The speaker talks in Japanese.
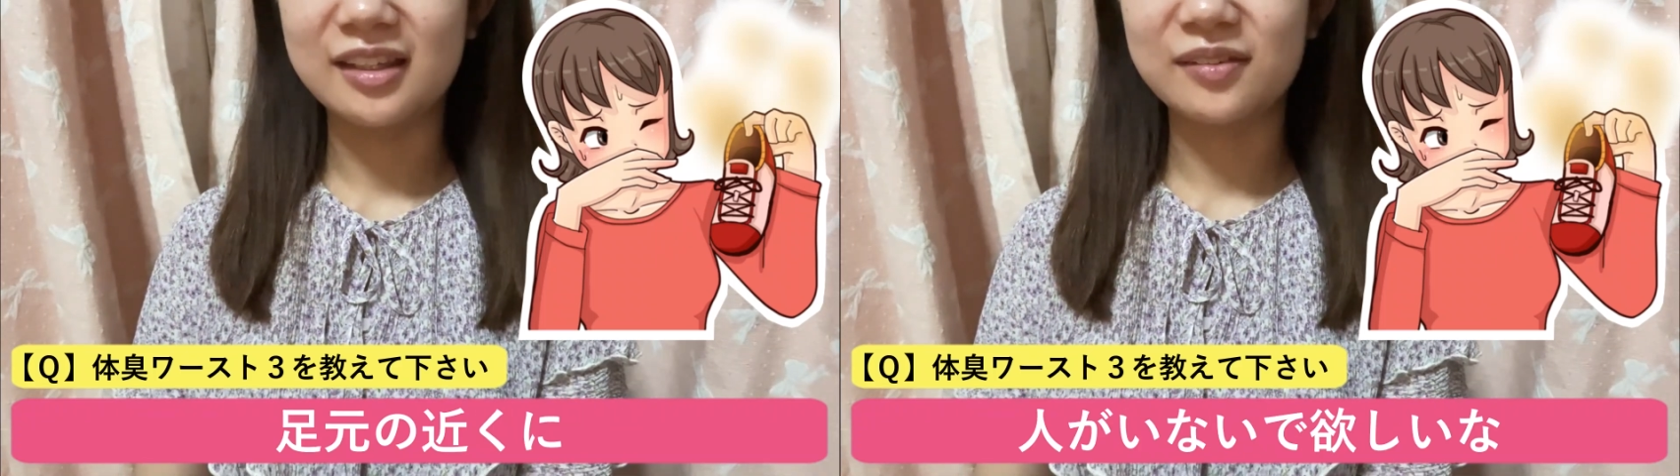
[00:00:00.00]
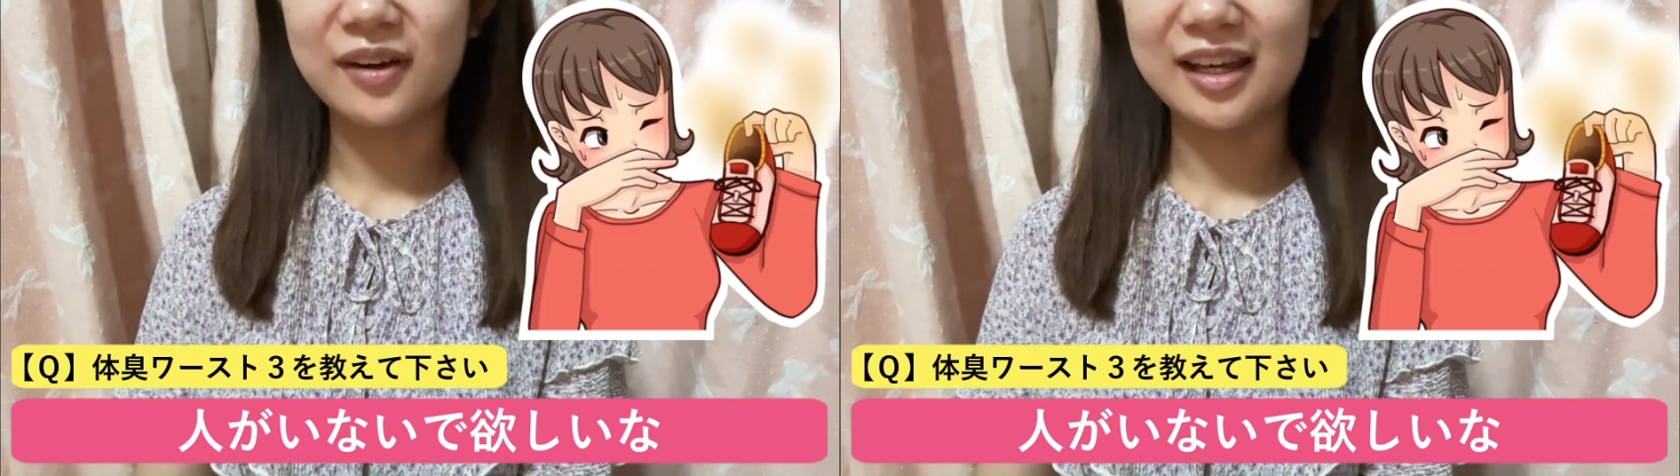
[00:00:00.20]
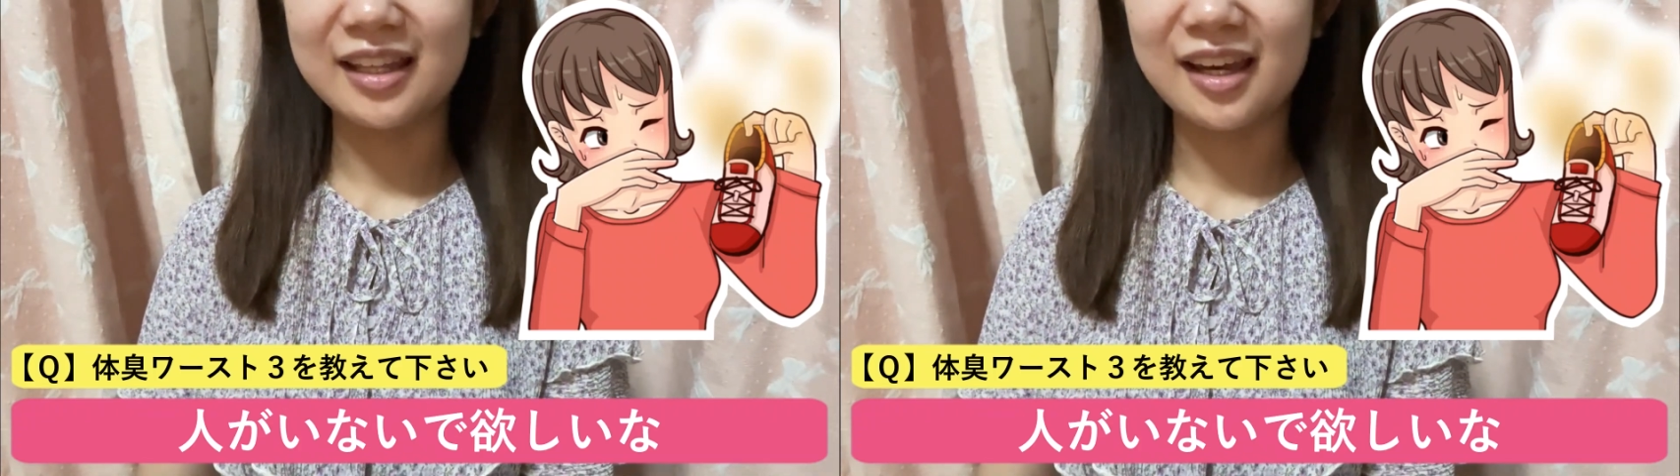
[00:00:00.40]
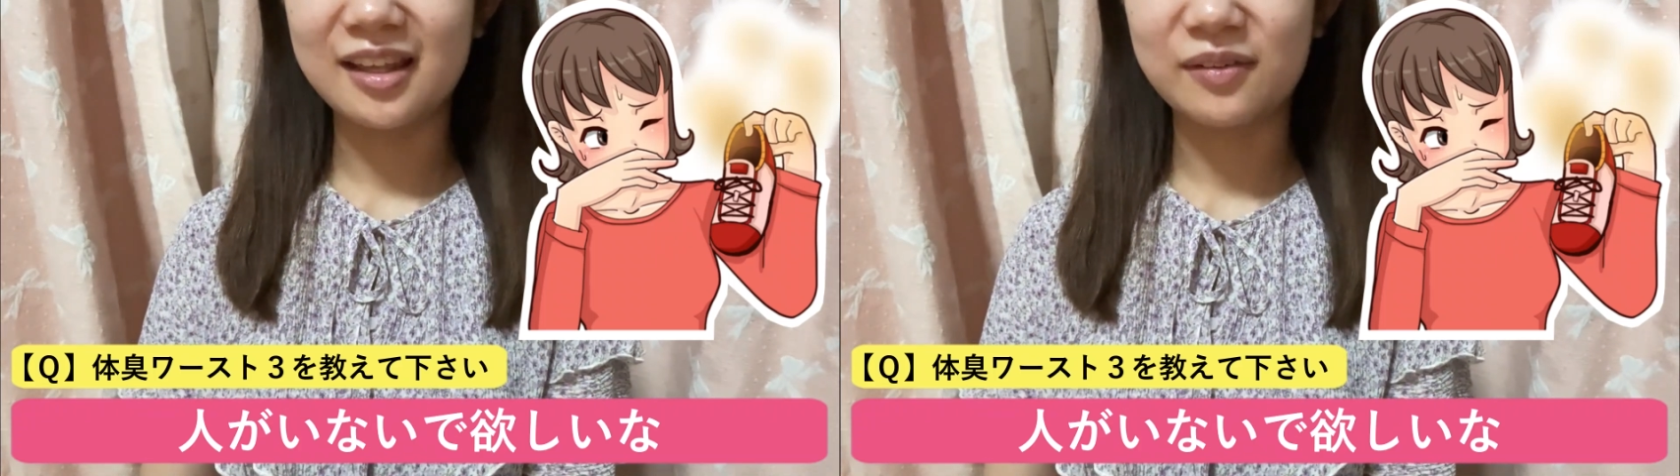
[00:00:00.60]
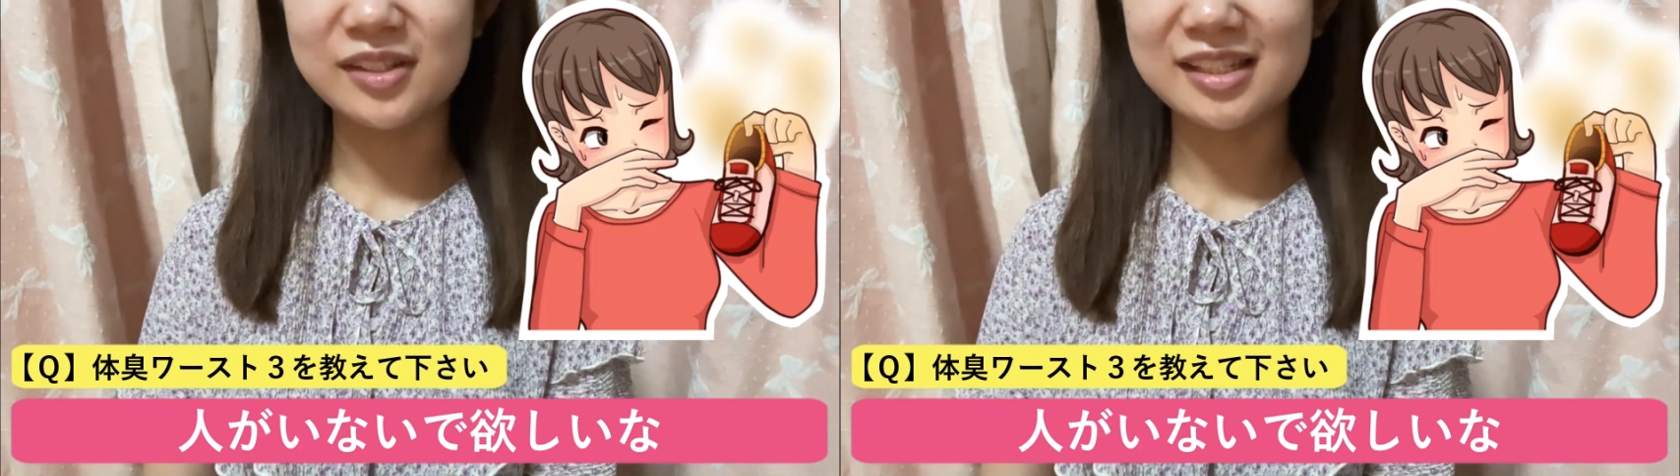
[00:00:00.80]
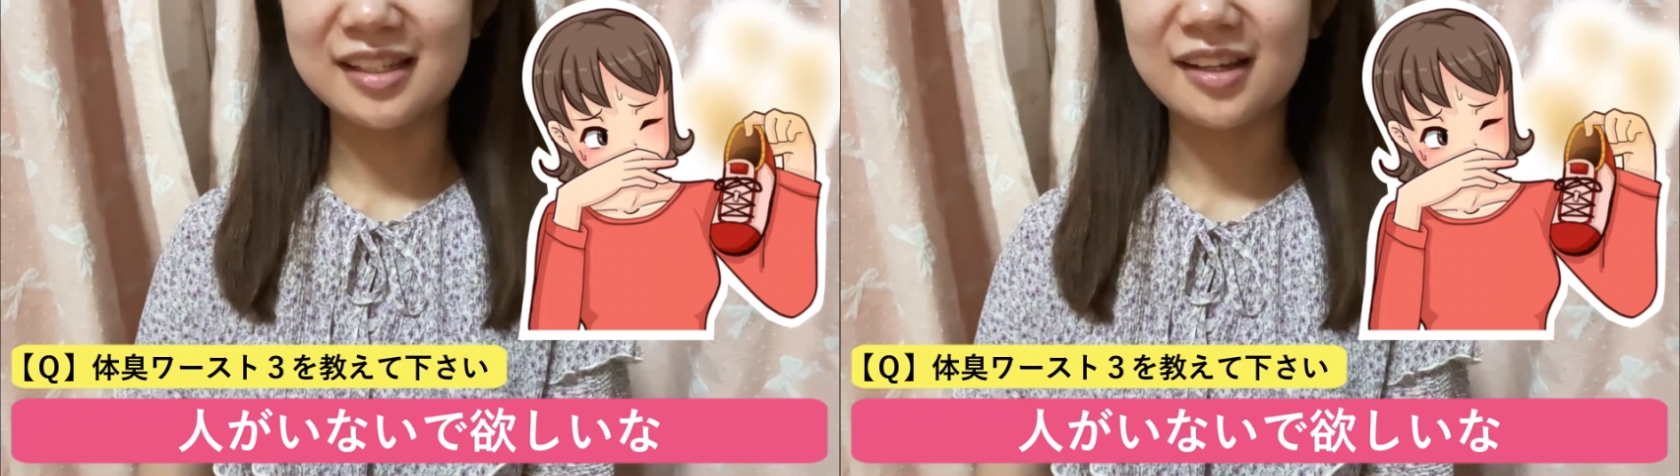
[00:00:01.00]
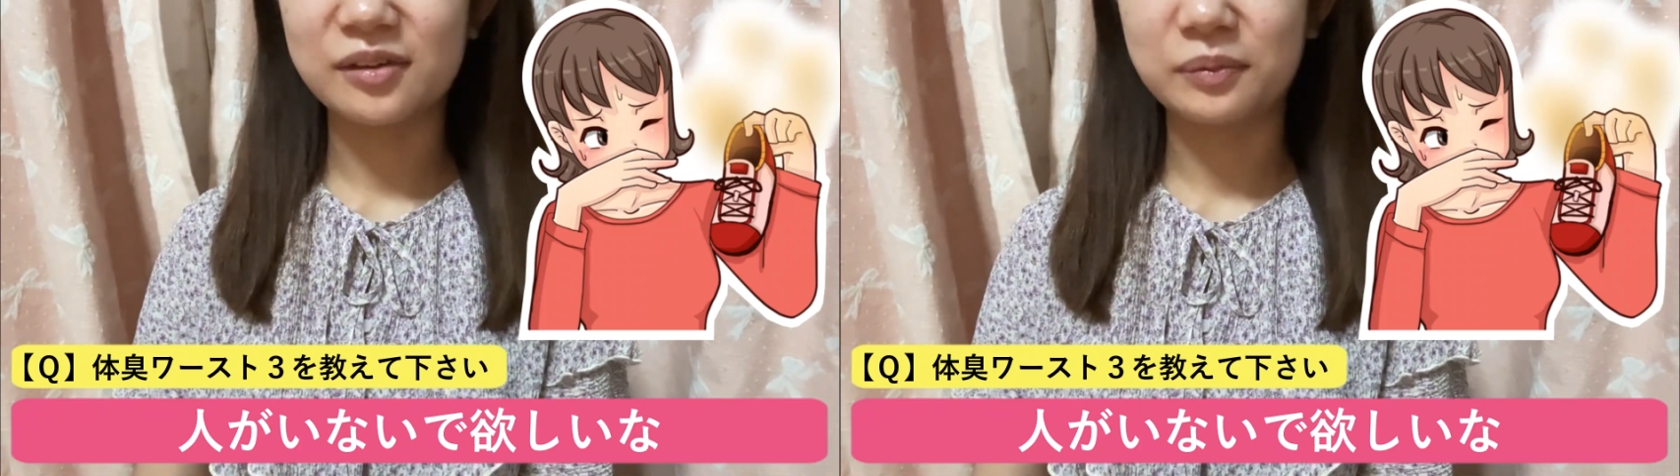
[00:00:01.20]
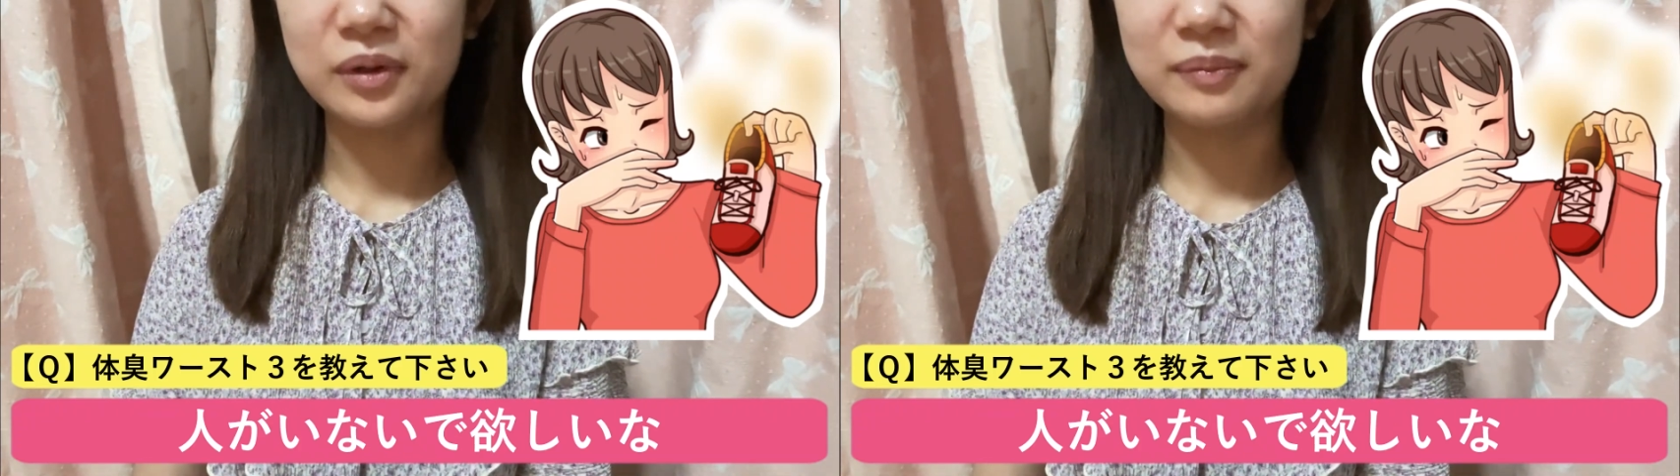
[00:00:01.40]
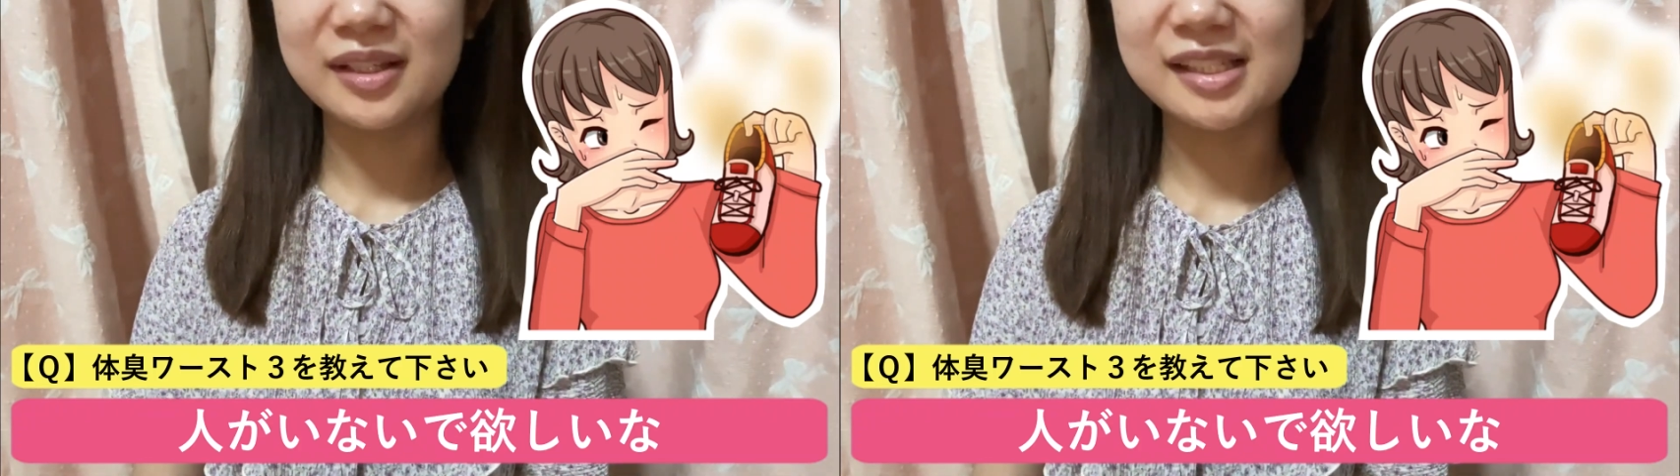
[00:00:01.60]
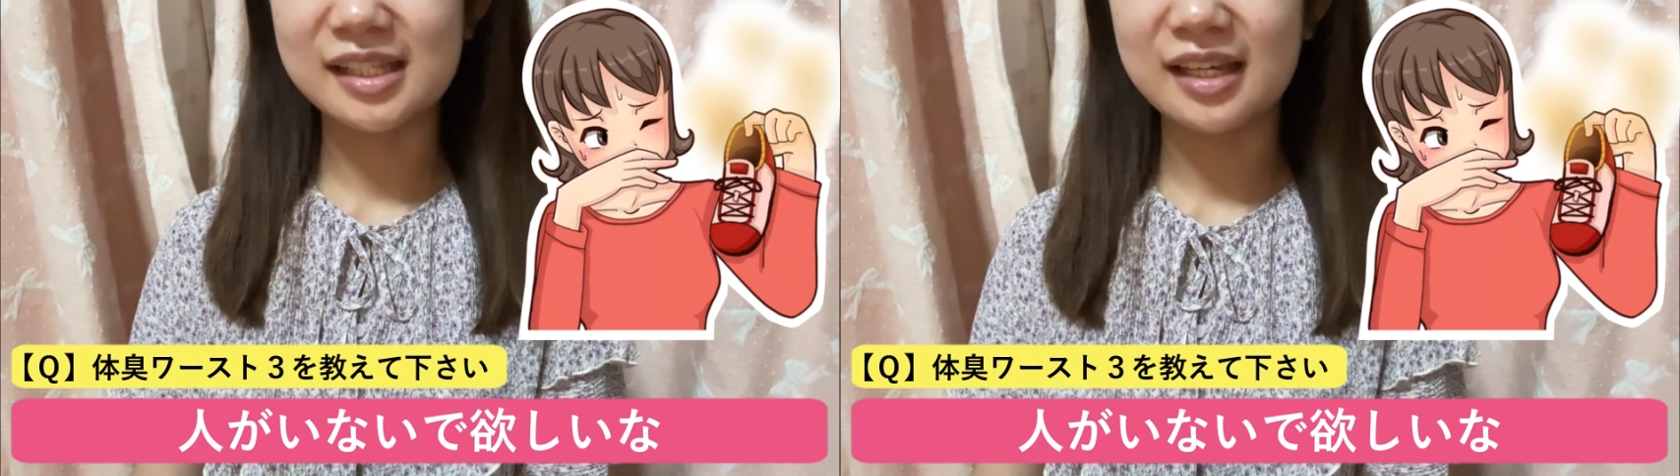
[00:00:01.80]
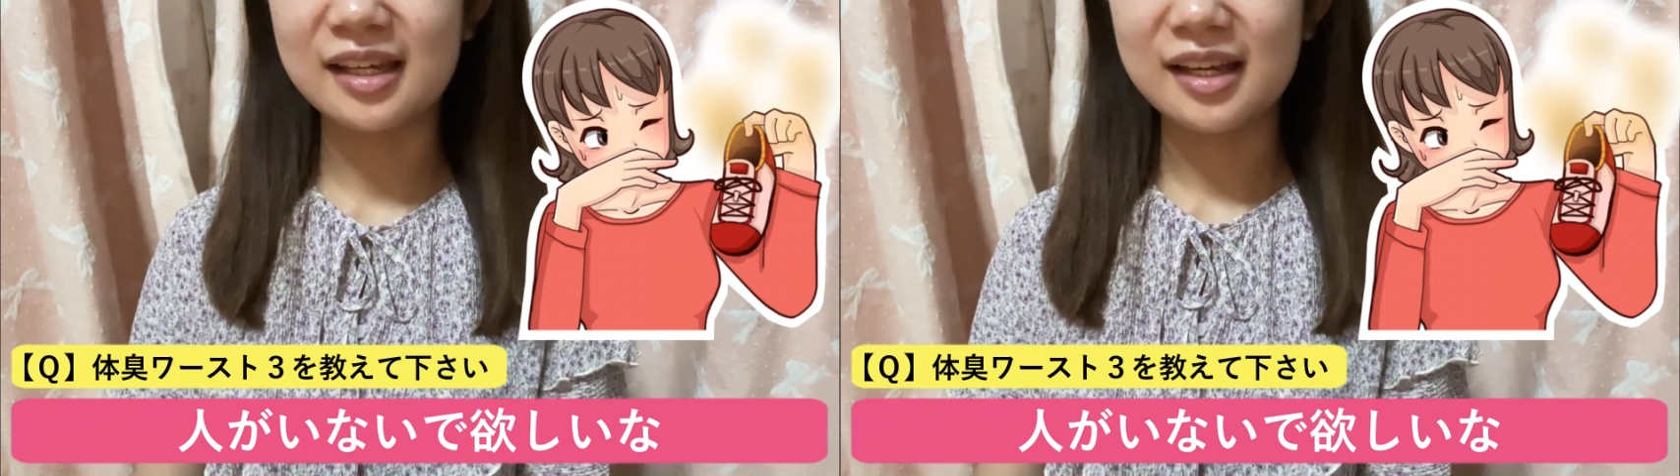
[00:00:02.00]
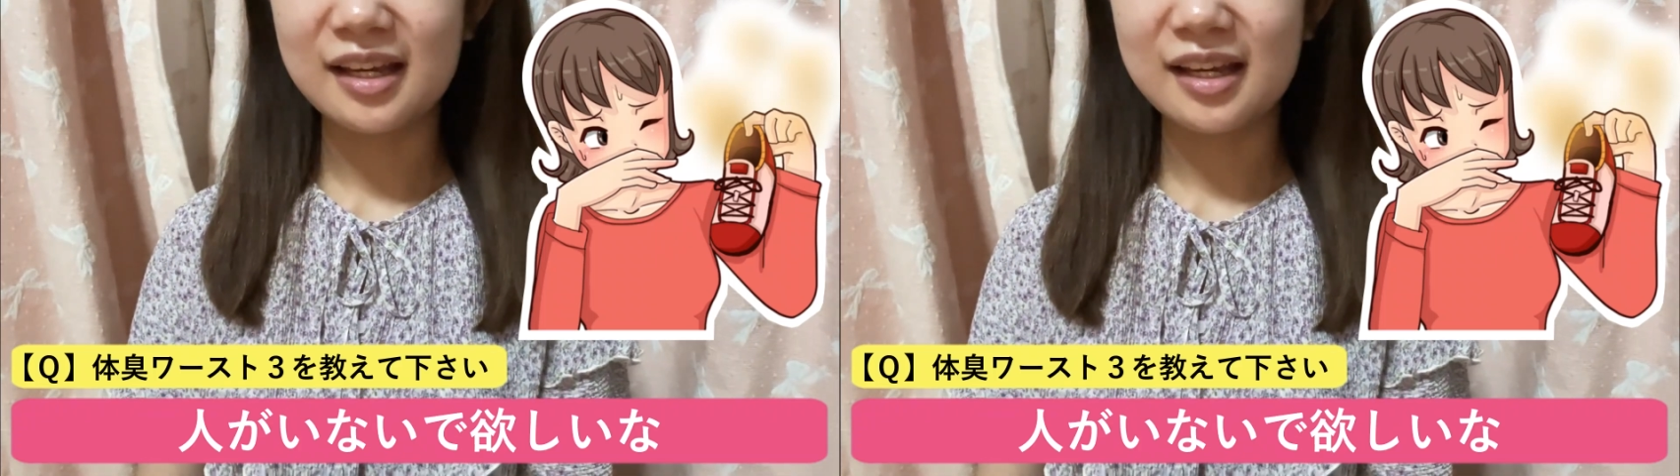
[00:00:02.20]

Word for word: 人がいないでほしいなと思いますし、